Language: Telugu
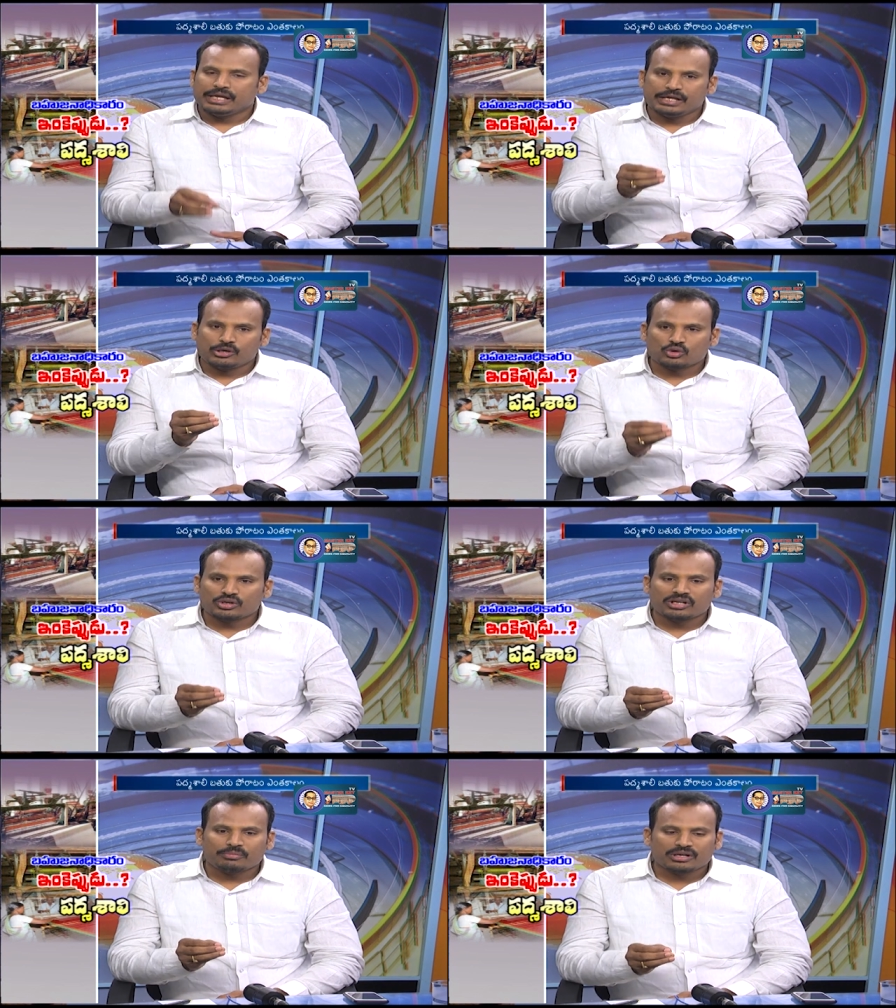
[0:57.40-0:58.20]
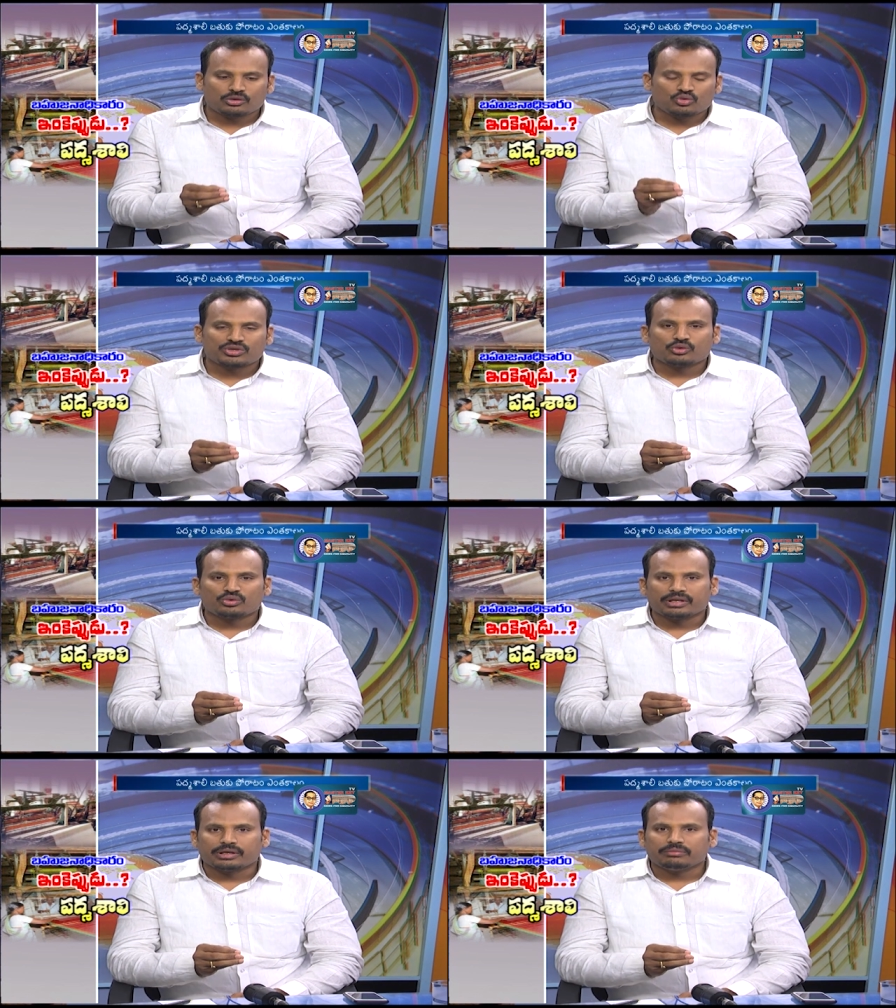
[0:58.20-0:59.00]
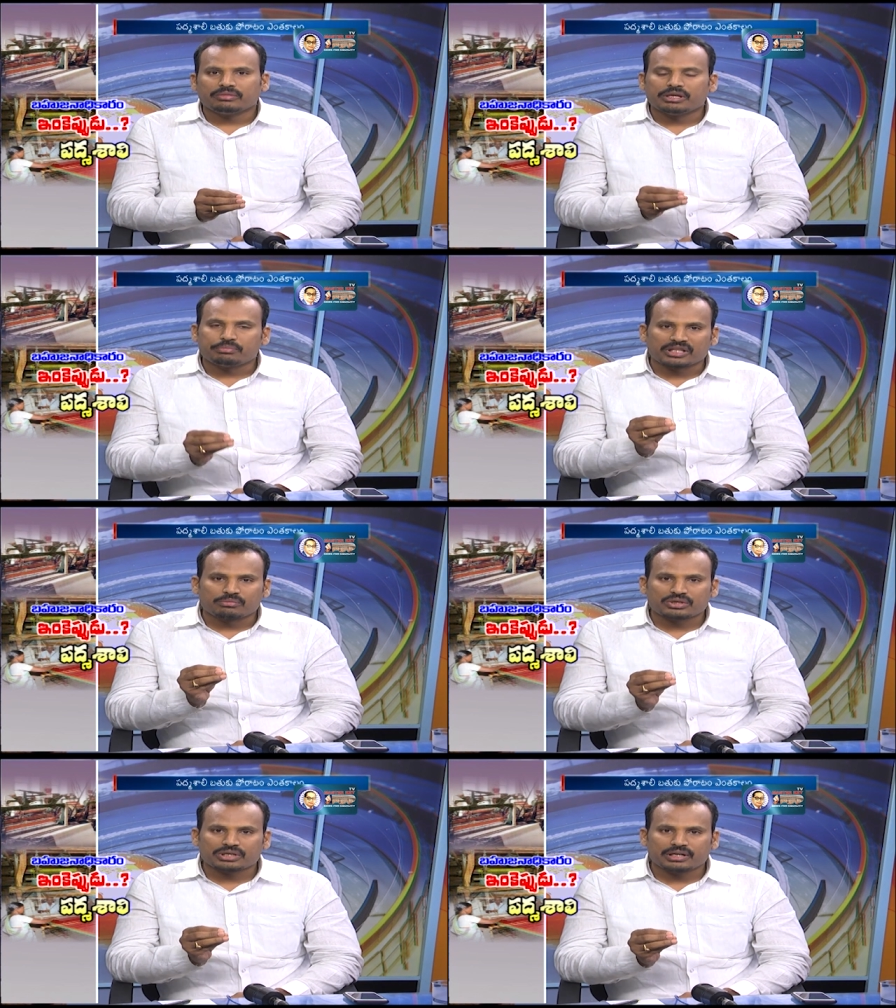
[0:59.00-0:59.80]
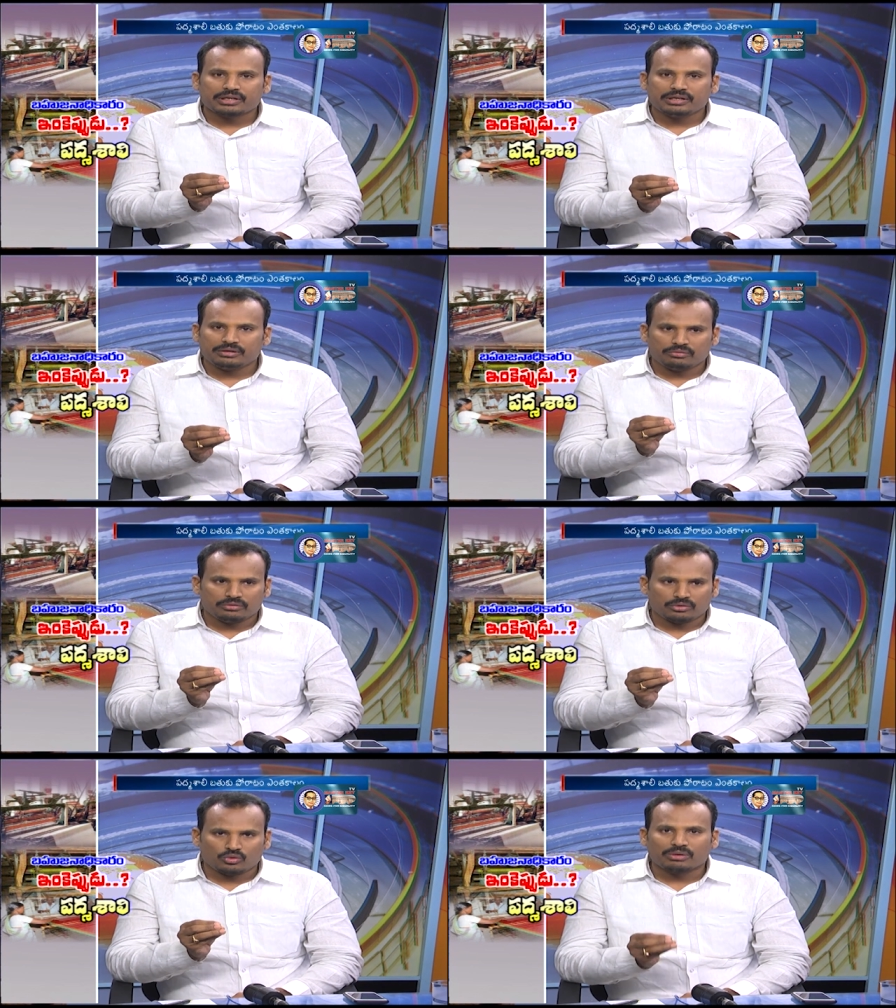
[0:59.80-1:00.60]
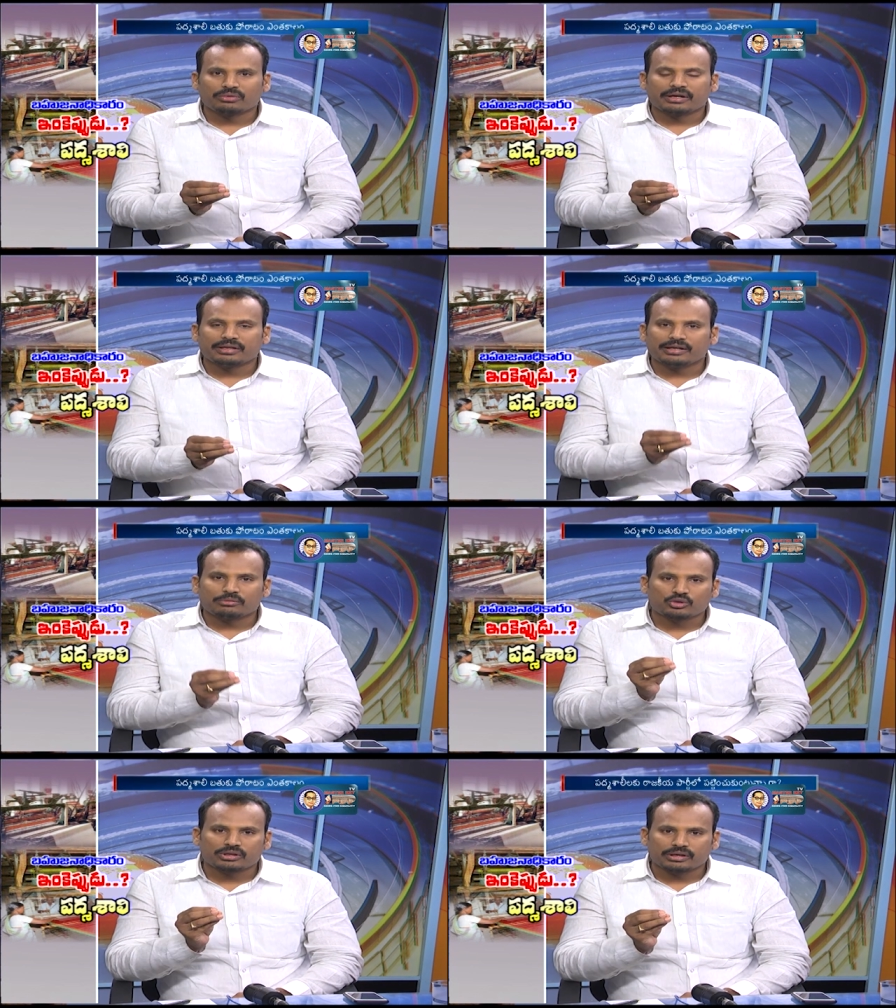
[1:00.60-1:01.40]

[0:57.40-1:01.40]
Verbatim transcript: ఈరోజు కనుక మనం చూసేది ఉంటే ఈ పద్మశాలి కులం కానీ లేకపోతే